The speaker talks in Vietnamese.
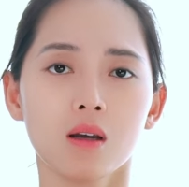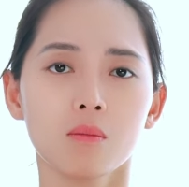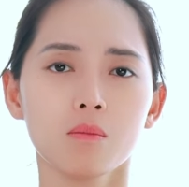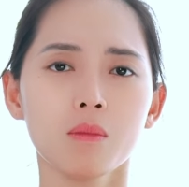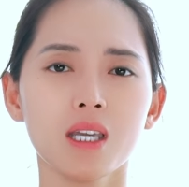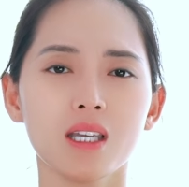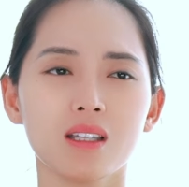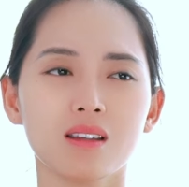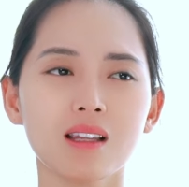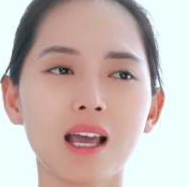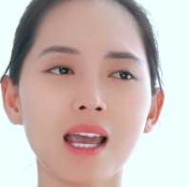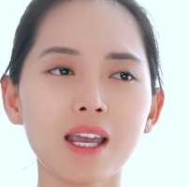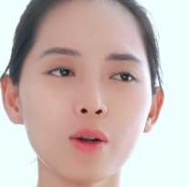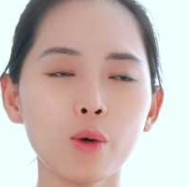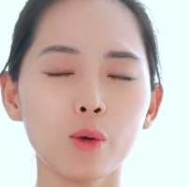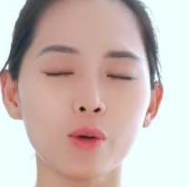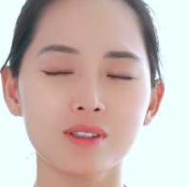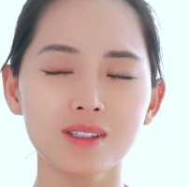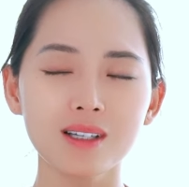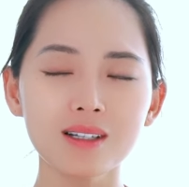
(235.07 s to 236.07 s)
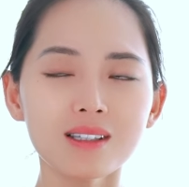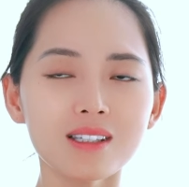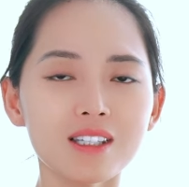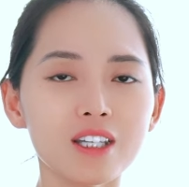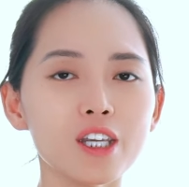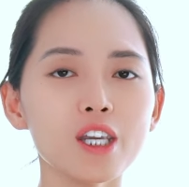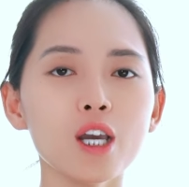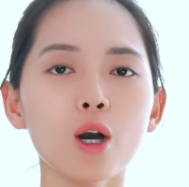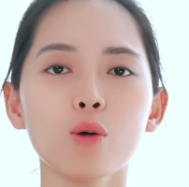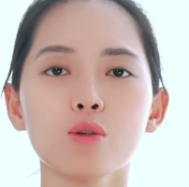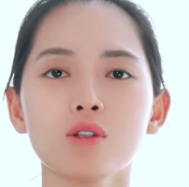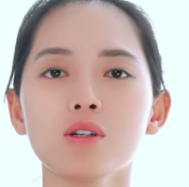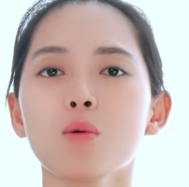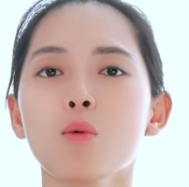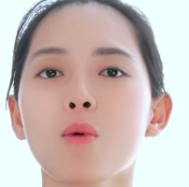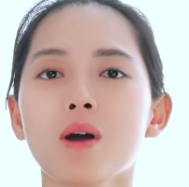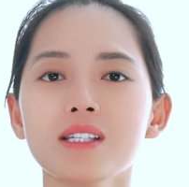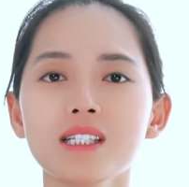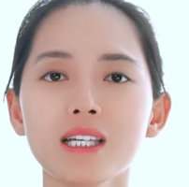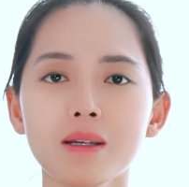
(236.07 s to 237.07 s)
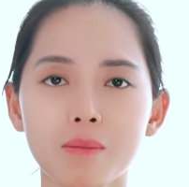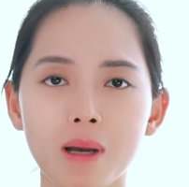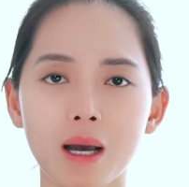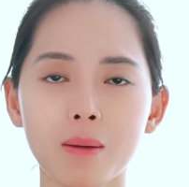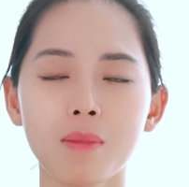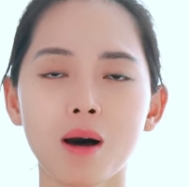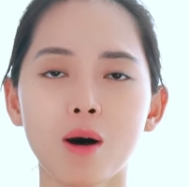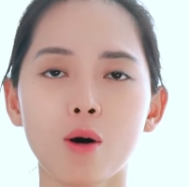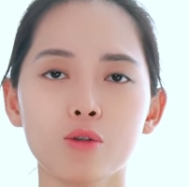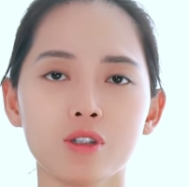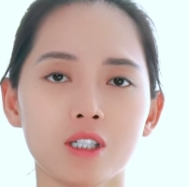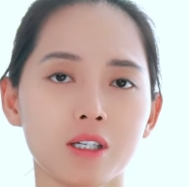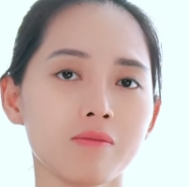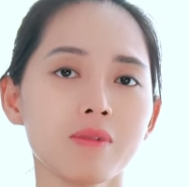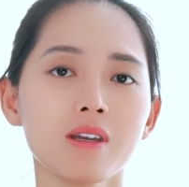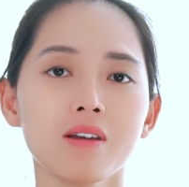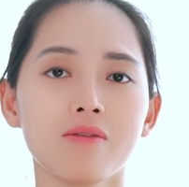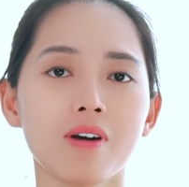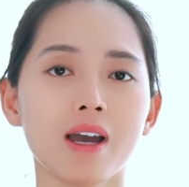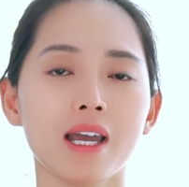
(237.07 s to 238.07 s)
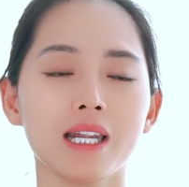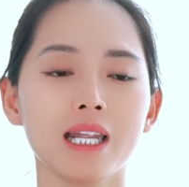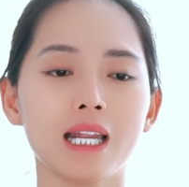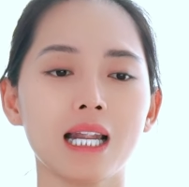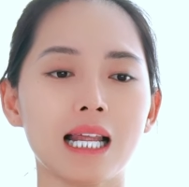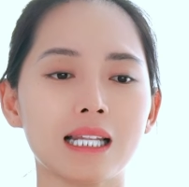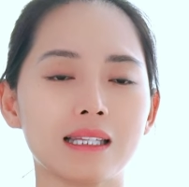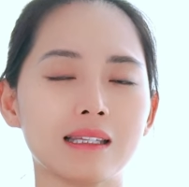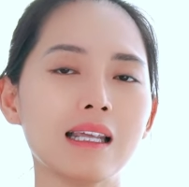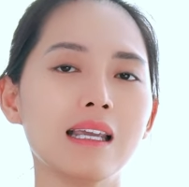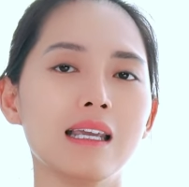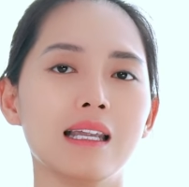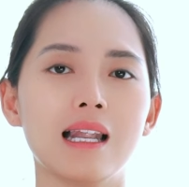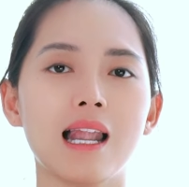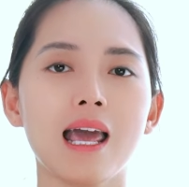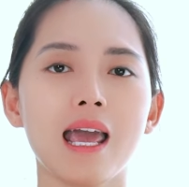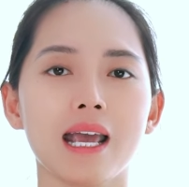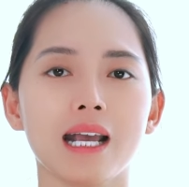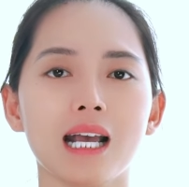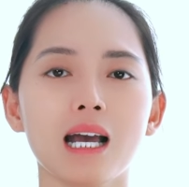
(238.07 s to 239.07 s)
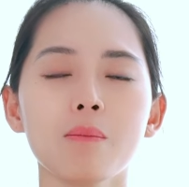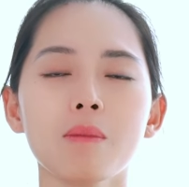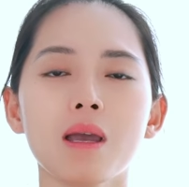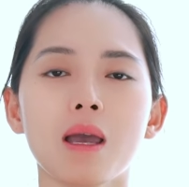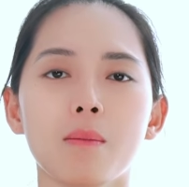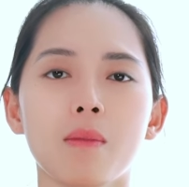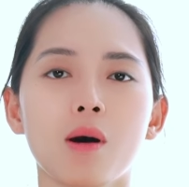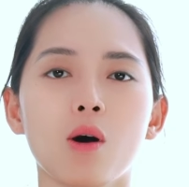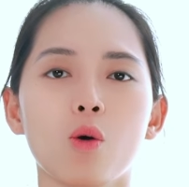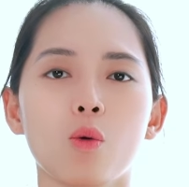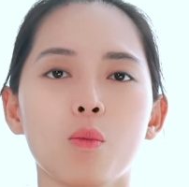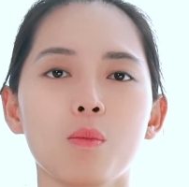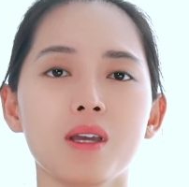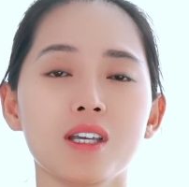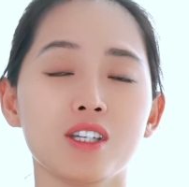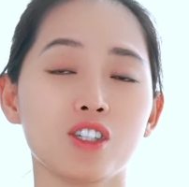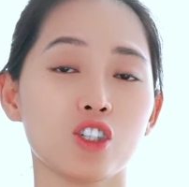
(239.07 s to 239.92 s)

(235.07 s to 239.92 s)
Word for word: bị thay đổi rất nhiều trong quá trình mang bầu. Chính vì vậy nên là tỷ lệ các mẹ bầu bị